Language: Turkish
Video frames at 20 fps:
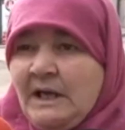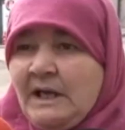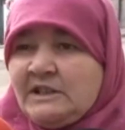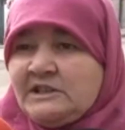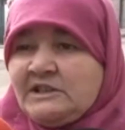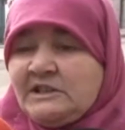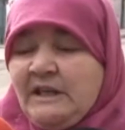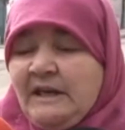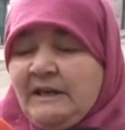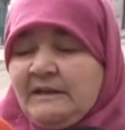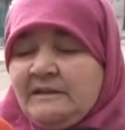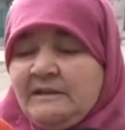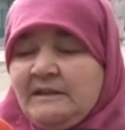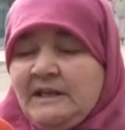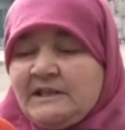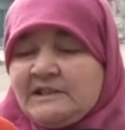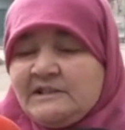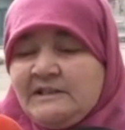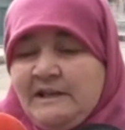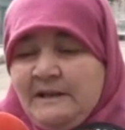Aşağıki
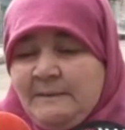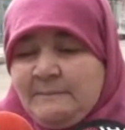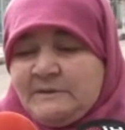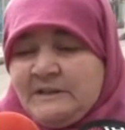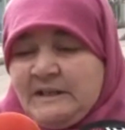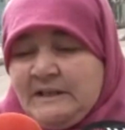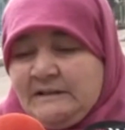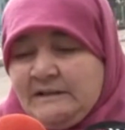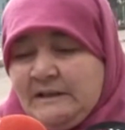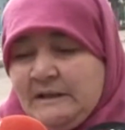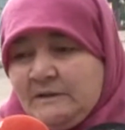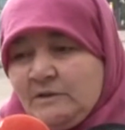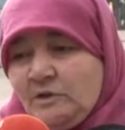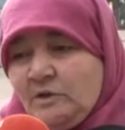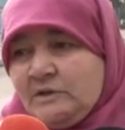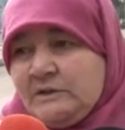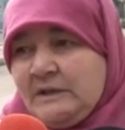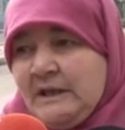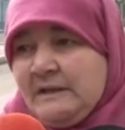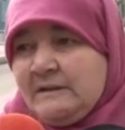yaşlı amcayla
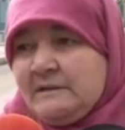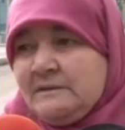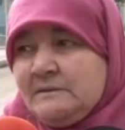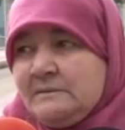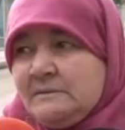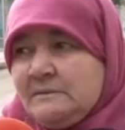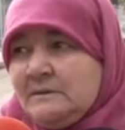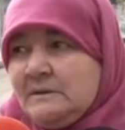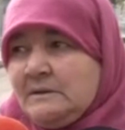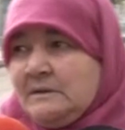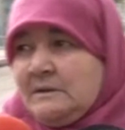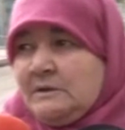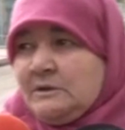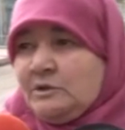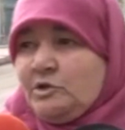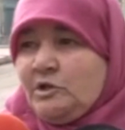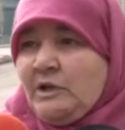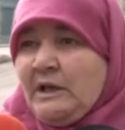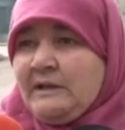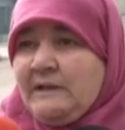onlar
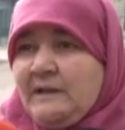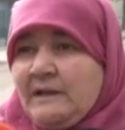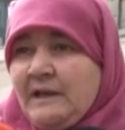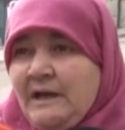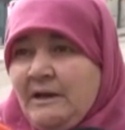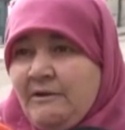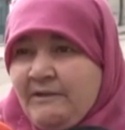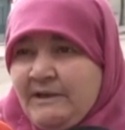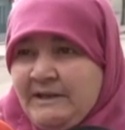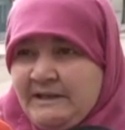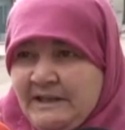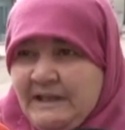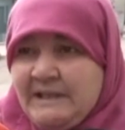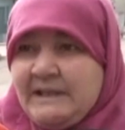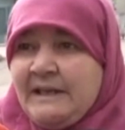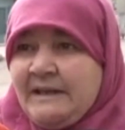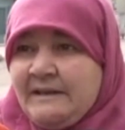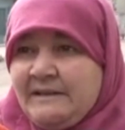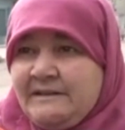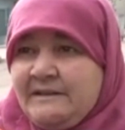sürekli kavga
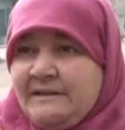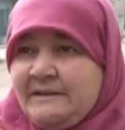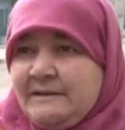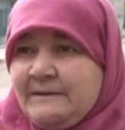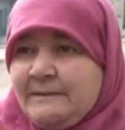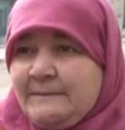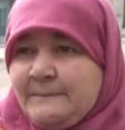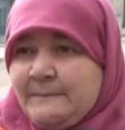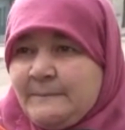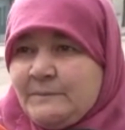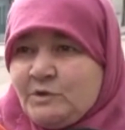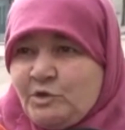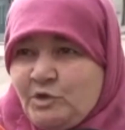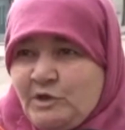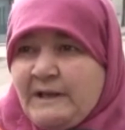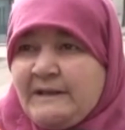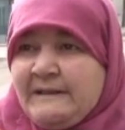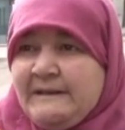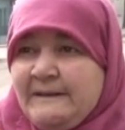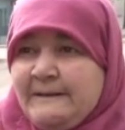ederlerdi.
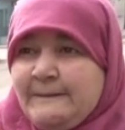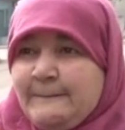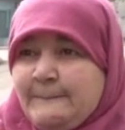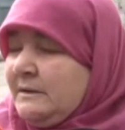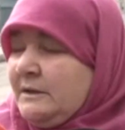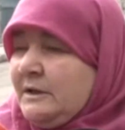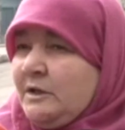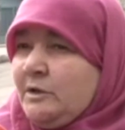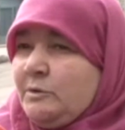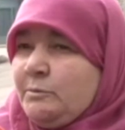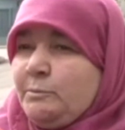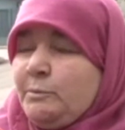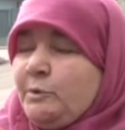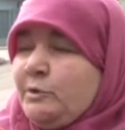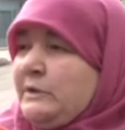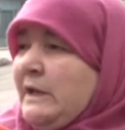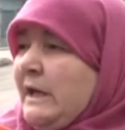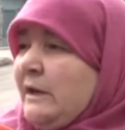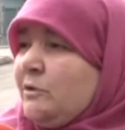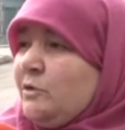Sürekli.
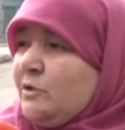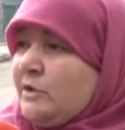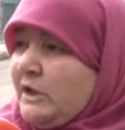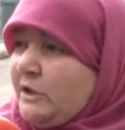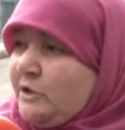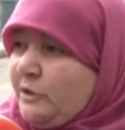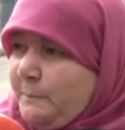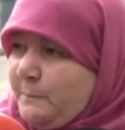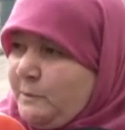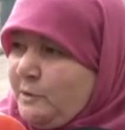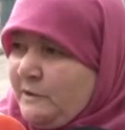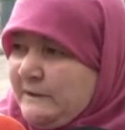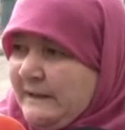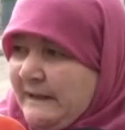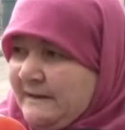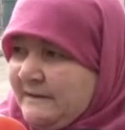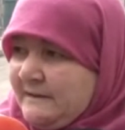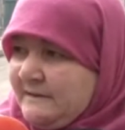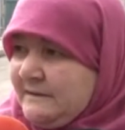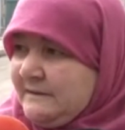Bunlar hurda
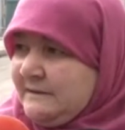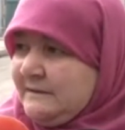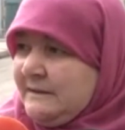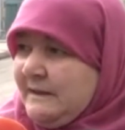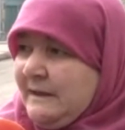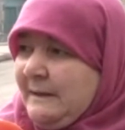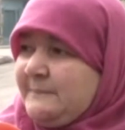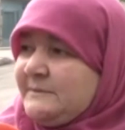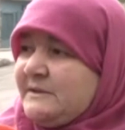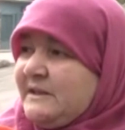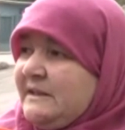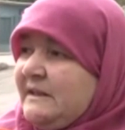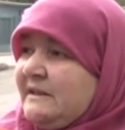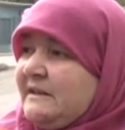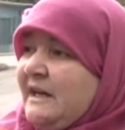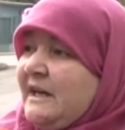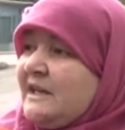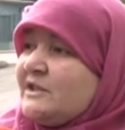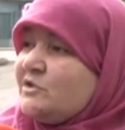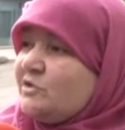topluyorlardı. Amca da
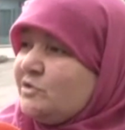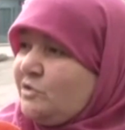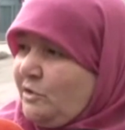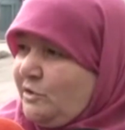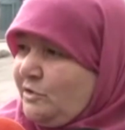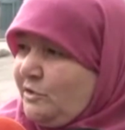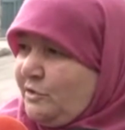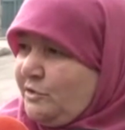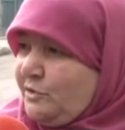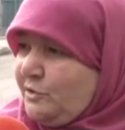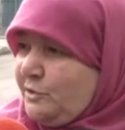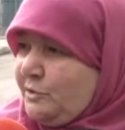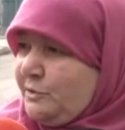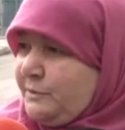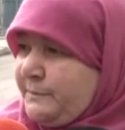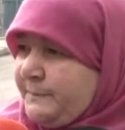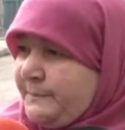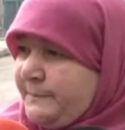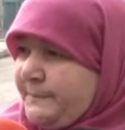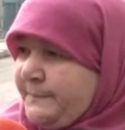rahatsız oluyordu.
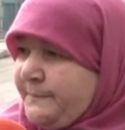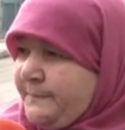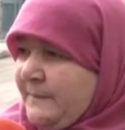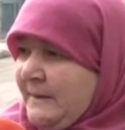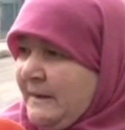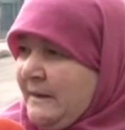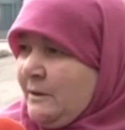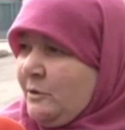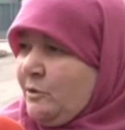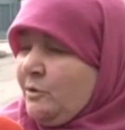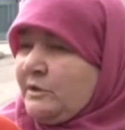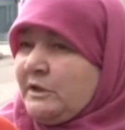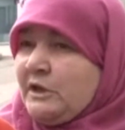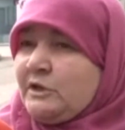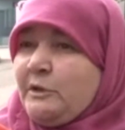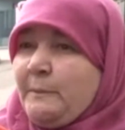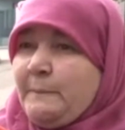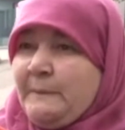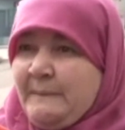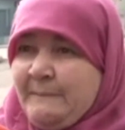Hurda
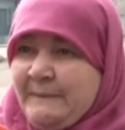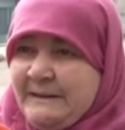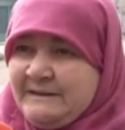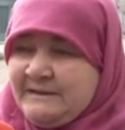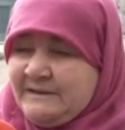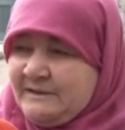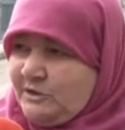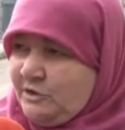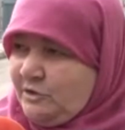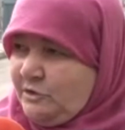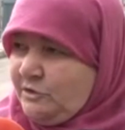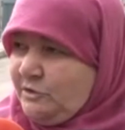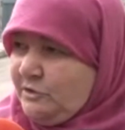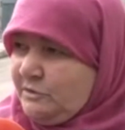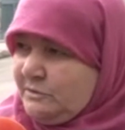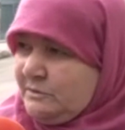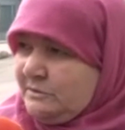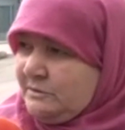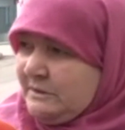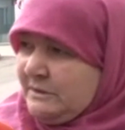toplamayın
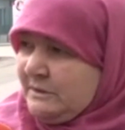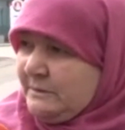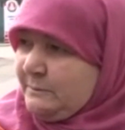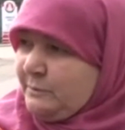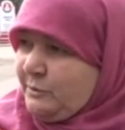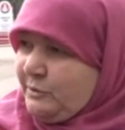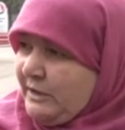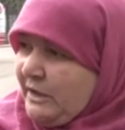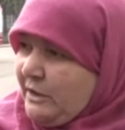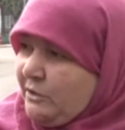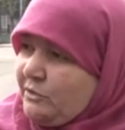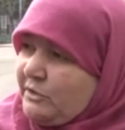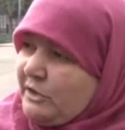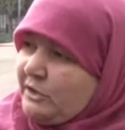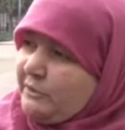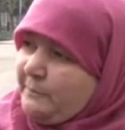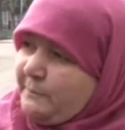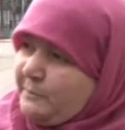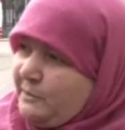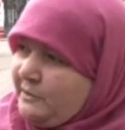diyordu. Bunlar hurda
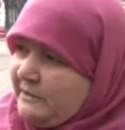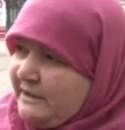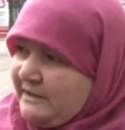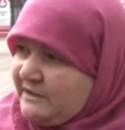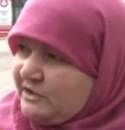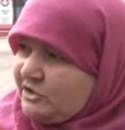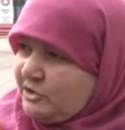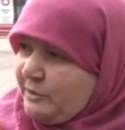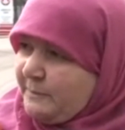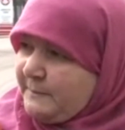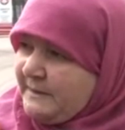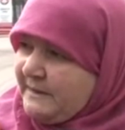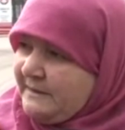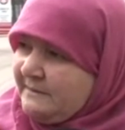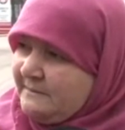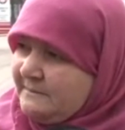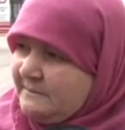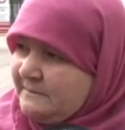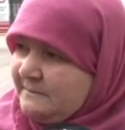topluyorlardı çöpten.